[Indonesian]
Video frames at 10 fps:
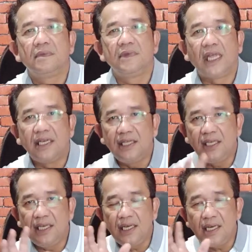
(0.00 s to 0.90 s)
Dan
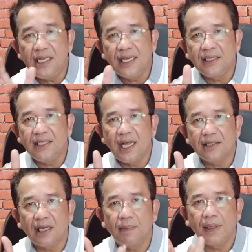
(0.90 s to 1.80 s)
ini
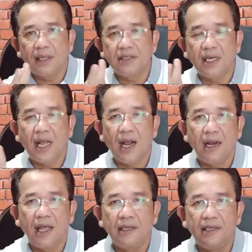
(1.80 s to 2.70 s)
ketidakterbatasan
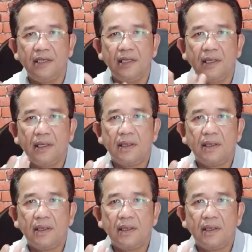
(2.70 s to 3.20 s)
Allah ini